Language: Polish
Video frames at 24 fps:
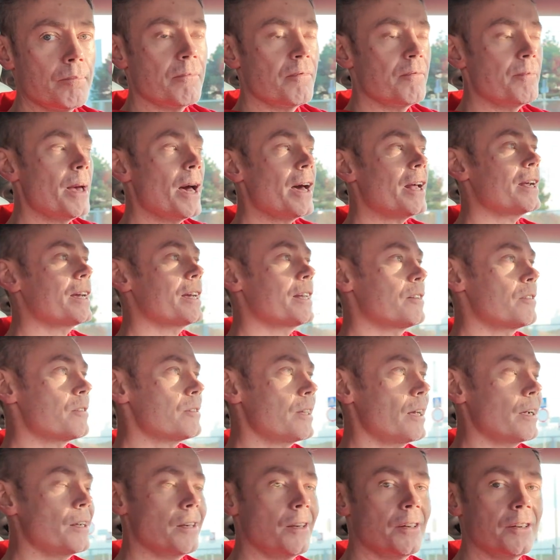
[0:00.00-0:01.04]
w miarę
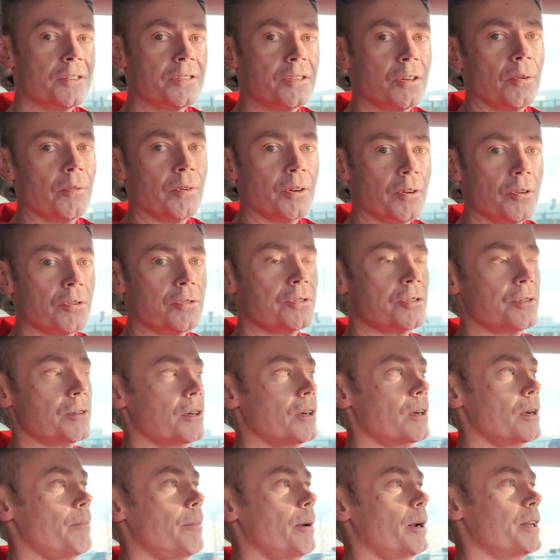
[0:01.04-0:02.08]
jednostajnie niską ilość
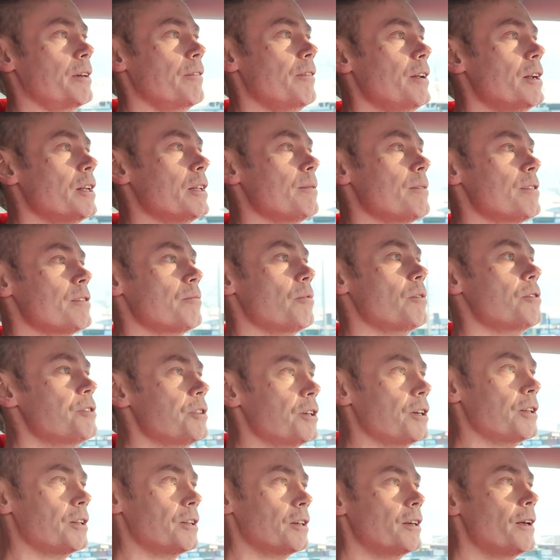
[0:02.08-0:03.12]
e, paliwa, natomiast w
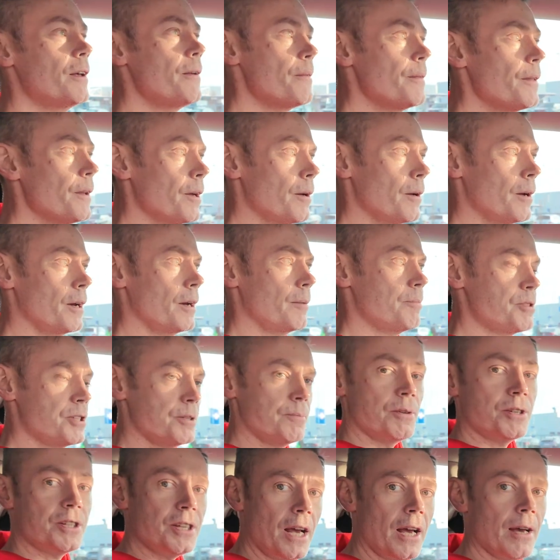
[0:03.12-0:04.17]
momencie, kiedy e,
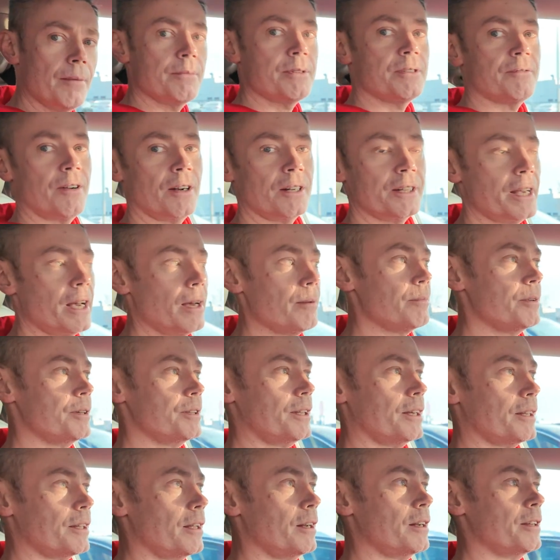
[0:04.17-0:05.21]
przyspieszamy, zwalniamy
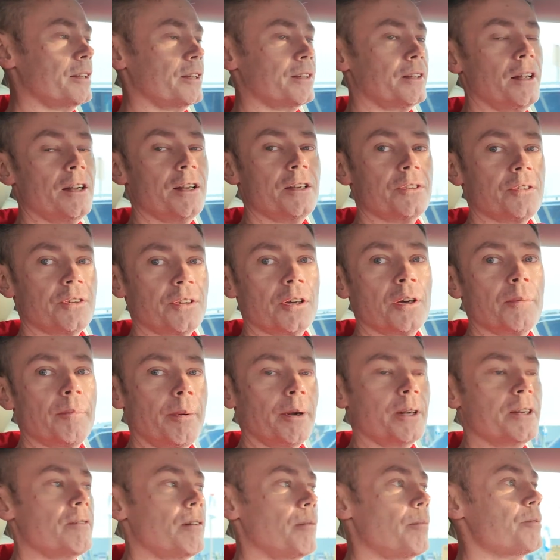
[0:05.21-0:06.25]
i tak dalej, tak dalej, to tego
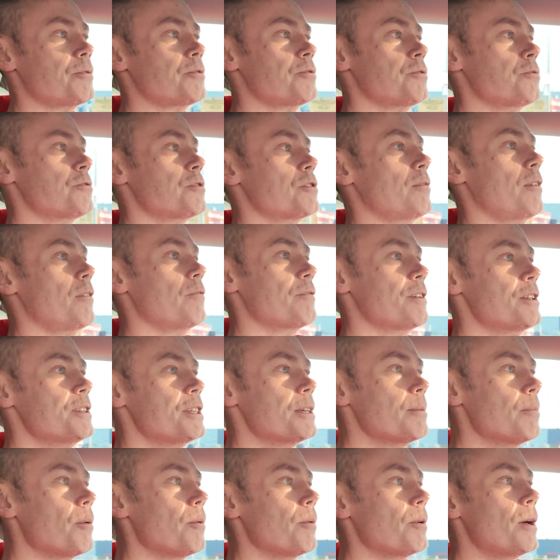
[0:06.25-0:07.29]
paliwa po prostu zużywamy
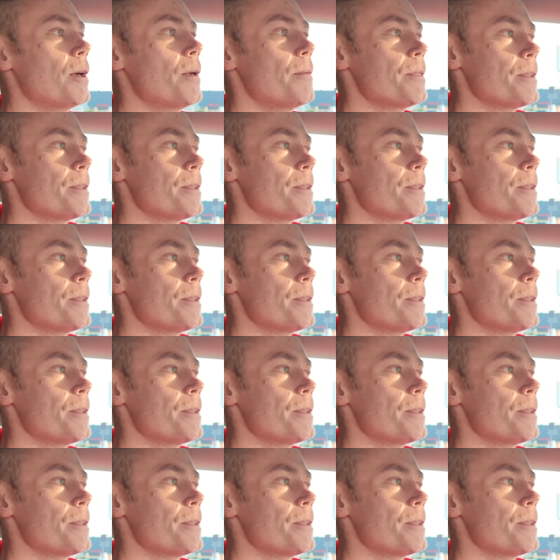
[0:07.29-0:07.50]
więcej, bo